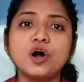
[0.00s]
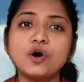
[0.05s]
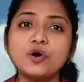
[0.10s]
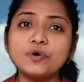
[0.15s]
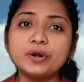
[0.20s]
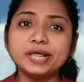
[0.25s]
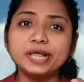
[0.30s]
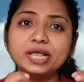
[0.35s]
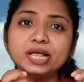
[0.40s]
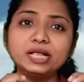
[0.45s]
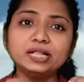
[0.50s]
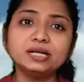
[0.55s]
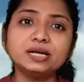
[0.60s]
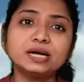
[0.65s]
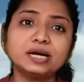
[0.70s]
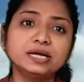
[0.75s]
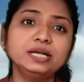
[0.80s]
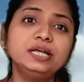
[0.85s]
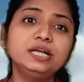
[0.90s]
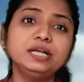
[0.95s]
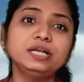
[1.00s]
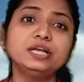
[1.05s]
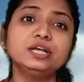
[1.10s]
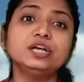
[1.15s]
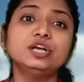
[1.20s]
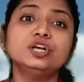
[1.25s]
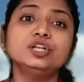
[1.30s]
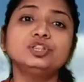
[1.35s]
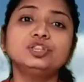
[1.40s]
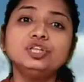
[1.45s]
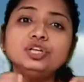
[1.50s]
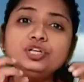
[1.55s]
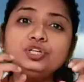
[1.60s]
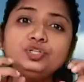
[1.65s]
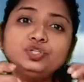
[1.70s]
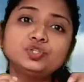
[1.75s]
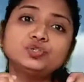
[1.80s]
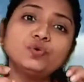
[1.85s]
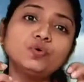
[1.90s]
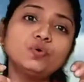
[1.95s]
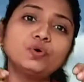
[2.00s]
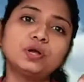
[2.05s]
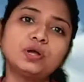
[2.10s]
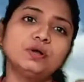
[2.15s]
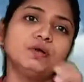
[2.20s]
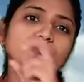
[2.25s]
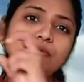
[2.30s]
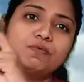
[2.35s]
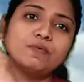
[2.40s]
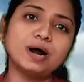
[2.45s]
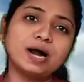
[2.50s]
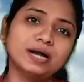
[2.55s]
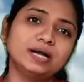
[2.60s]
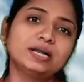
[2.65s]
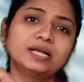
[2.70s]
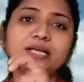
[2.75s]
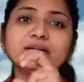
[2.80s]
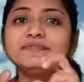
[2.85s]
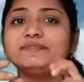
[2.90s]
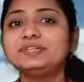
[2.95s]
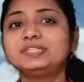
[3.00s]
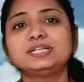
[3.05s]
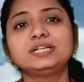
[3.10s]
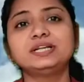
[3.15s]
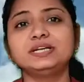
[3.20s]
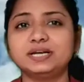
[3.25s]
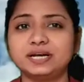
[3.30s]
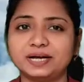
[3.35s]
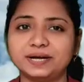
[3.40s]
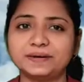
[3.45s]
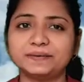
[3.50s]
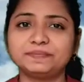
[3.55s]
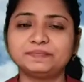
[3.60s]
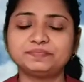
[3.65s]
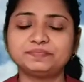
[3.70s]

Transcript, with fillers: और ये कहीं 300 किलो वाट की बिजली है